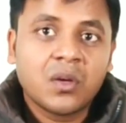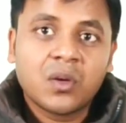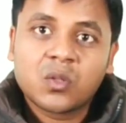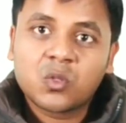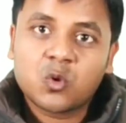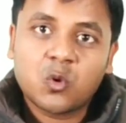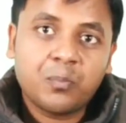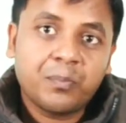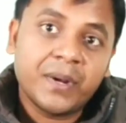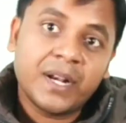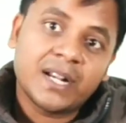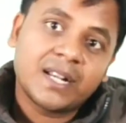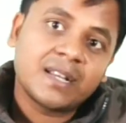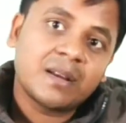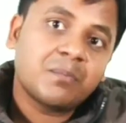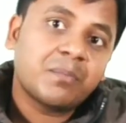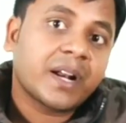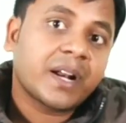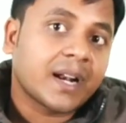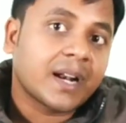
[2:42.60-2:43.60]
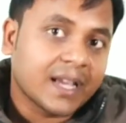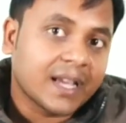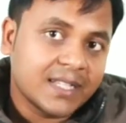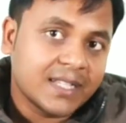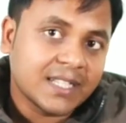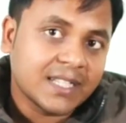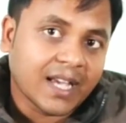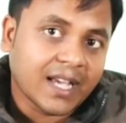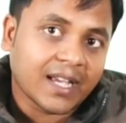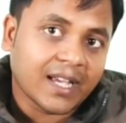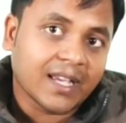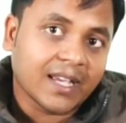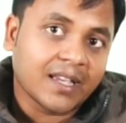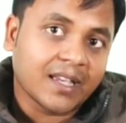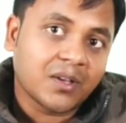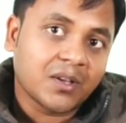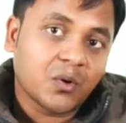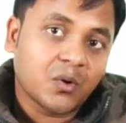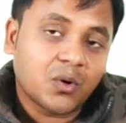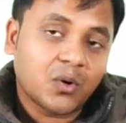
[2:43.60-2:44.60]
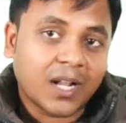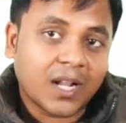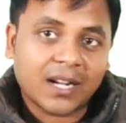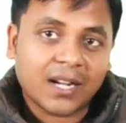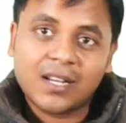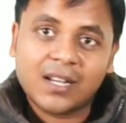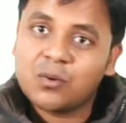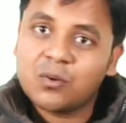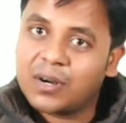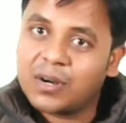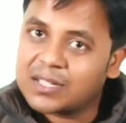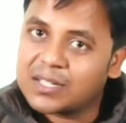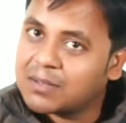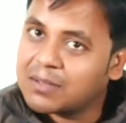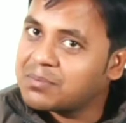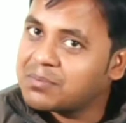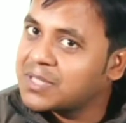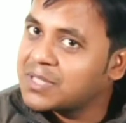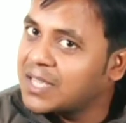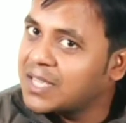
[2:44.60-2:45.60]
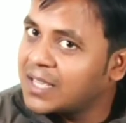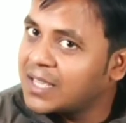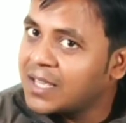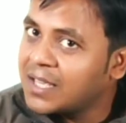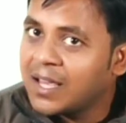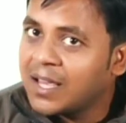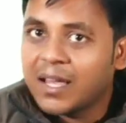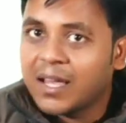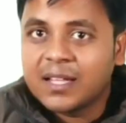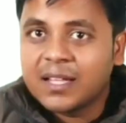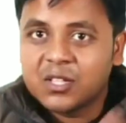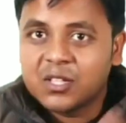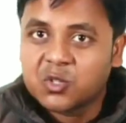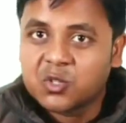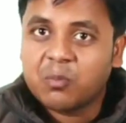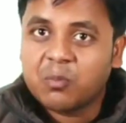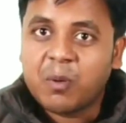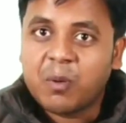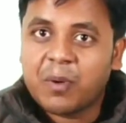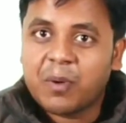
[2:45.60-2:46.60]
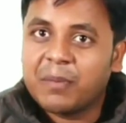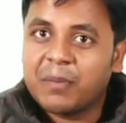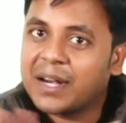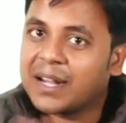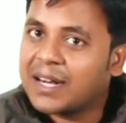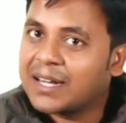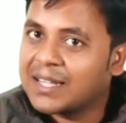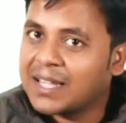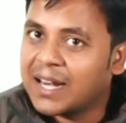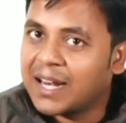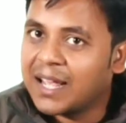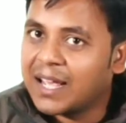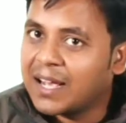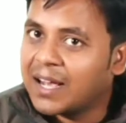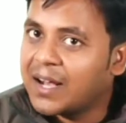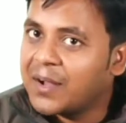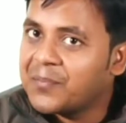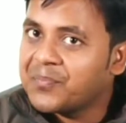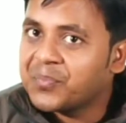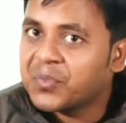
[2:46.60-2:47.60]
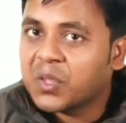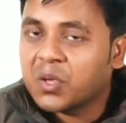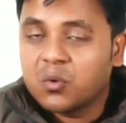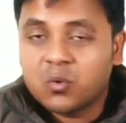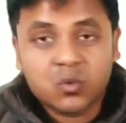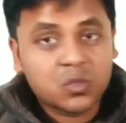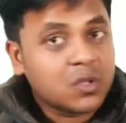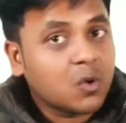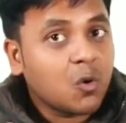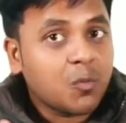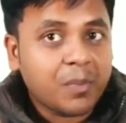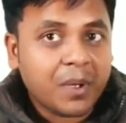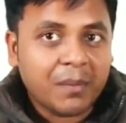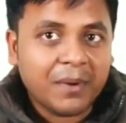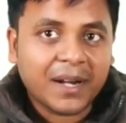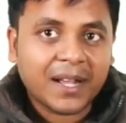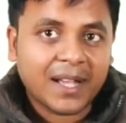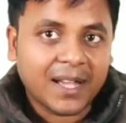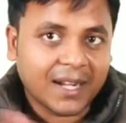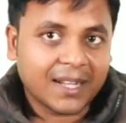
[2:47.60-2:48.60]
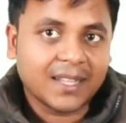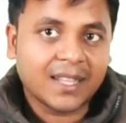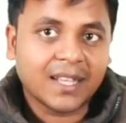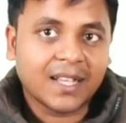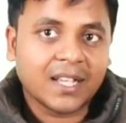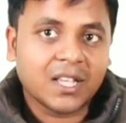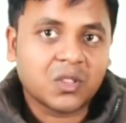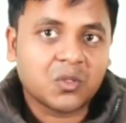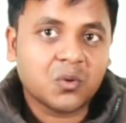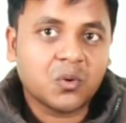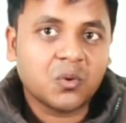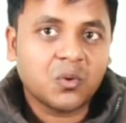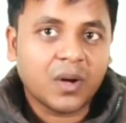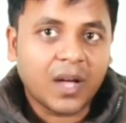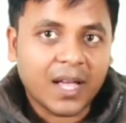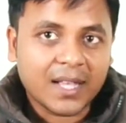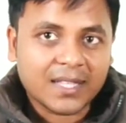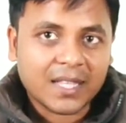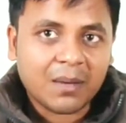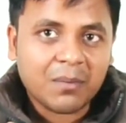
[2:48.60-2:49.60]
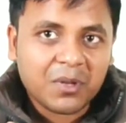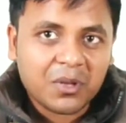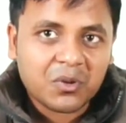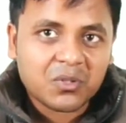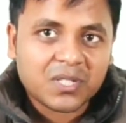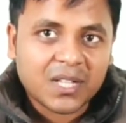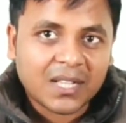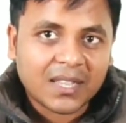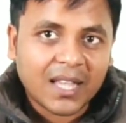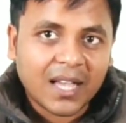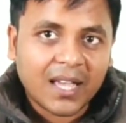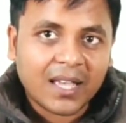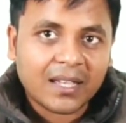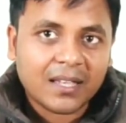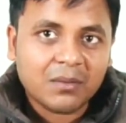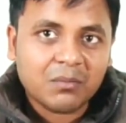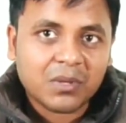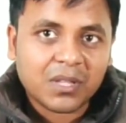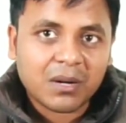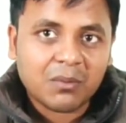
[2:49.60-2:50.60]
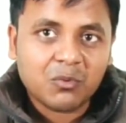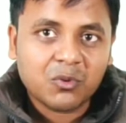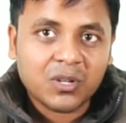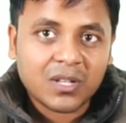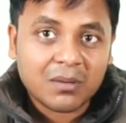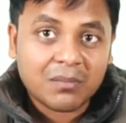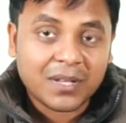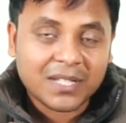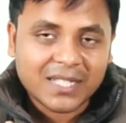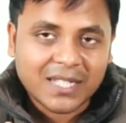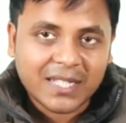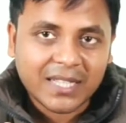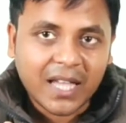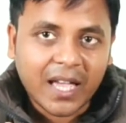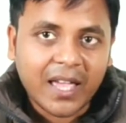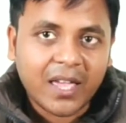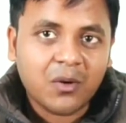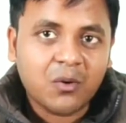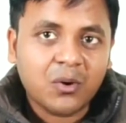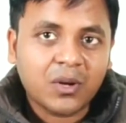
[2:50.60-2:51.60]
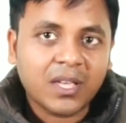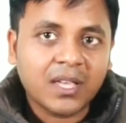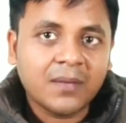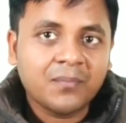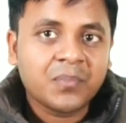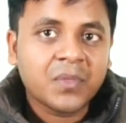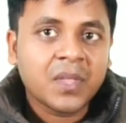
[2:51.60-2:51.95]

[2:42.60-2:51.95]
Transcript: तो पेटीएम पर नहीं जाएंगे वो डायरेक्टली व्हाट्सएप से ही जिसको भी पेमेंट करना रहेगा उसको पेमेंट कर देंगे तो ऐसा भी हो सकता है कि मतलब उनकी मानसिकता ये हो कि